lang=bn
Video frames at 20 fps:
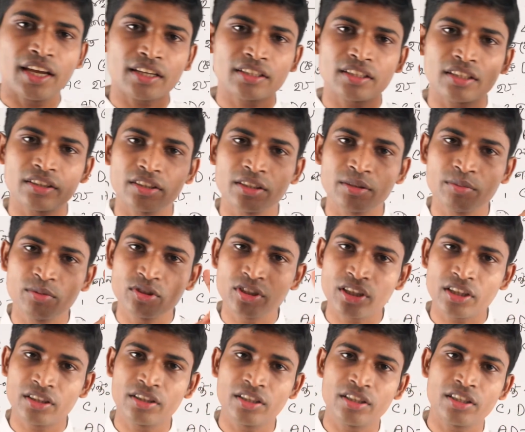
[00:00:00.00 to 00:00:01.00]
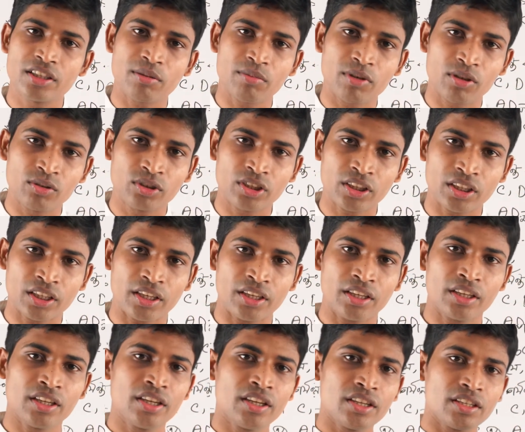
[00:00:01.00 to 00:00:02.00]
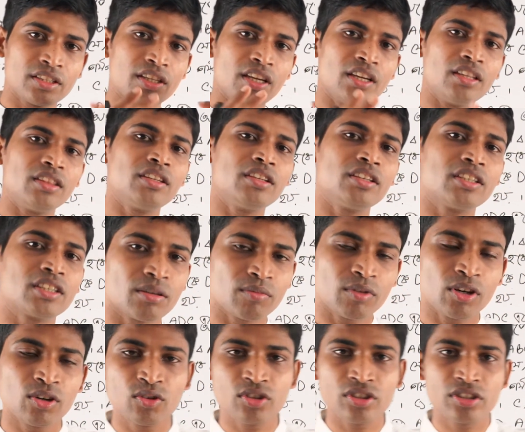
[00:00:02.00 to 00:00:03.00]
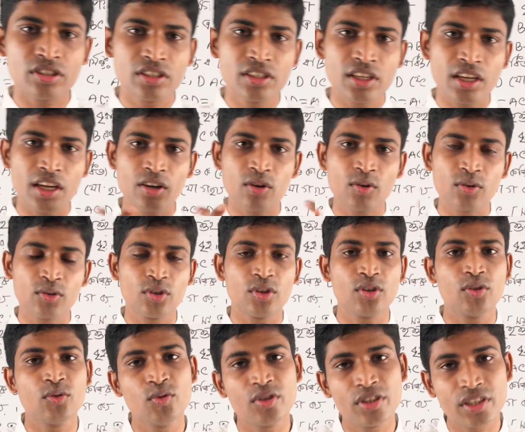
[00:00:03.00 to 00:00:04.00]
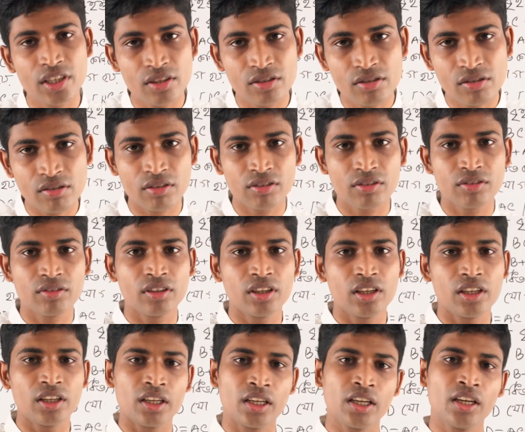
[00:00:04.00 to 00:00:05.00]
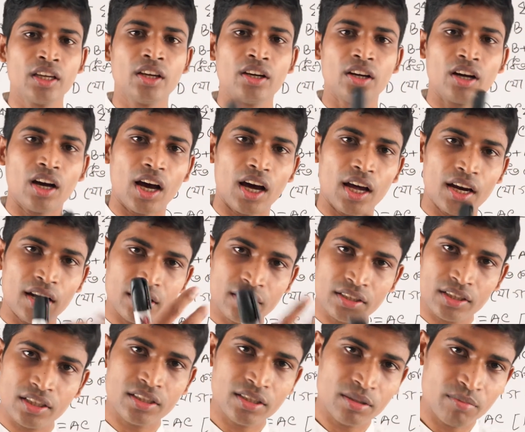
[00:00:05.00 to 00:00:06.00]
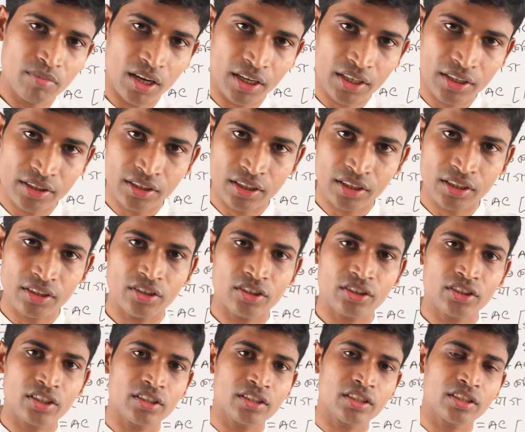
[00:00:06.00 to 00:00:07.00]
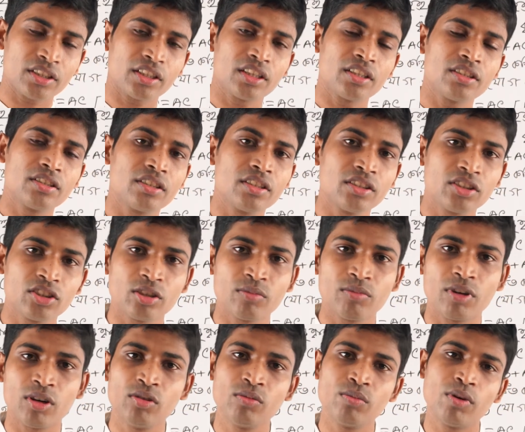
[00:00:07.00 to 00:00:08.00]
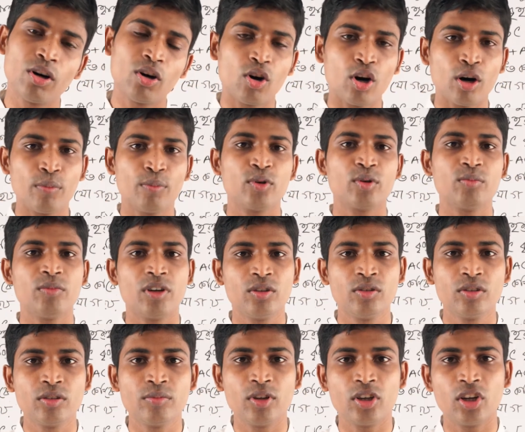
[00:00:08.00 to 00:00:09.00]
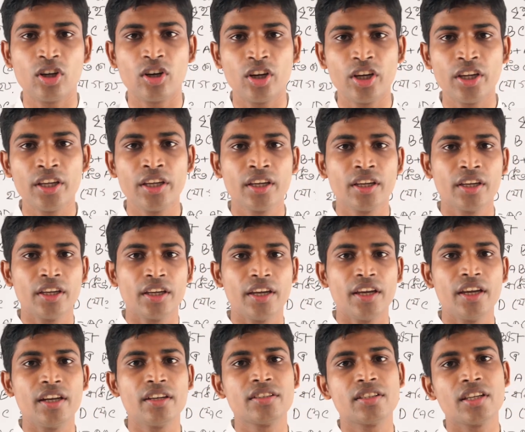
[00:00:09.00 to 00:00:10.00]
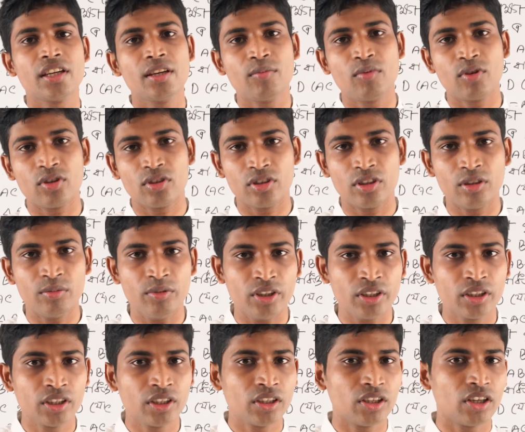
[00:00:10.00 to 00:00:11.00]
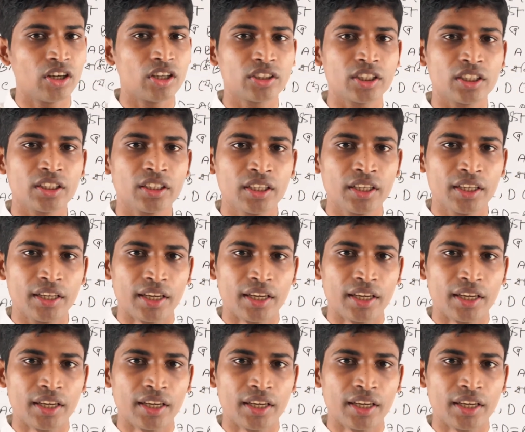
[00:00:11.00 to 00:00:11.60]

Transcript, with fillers: একটা ত্রিভুজের তিনটা বাহু থাকে সেই তিনটা বাহুর যে কোনো দুইটা যোগ করলে আর একটা যে বাকি থাকে অর্থাৎ সেটাকে তৃতীয় বাহু বা অপর বাহু বলা হয় এর চেয়ে বড় হবে অর্থাৎ